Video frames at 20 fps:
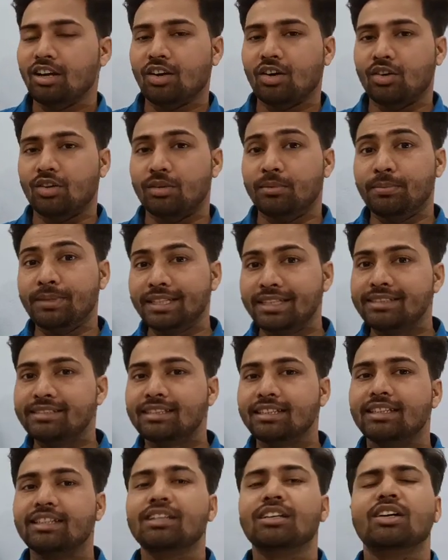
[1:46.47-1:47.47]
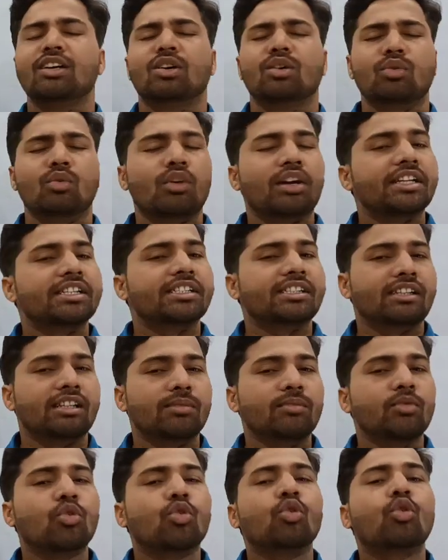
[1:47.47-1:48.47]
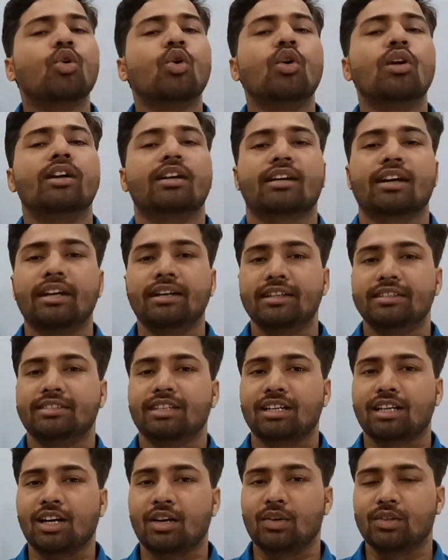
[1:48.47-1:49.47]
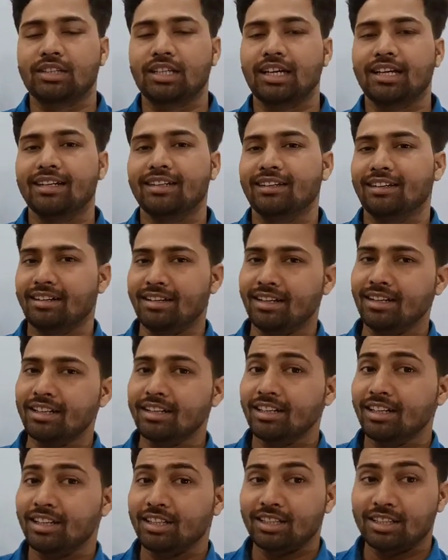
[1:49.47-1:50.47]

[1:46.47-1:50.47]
और बीईसी e वो एक्सट्रीम कोल्ड कंडीशन का होता है है ना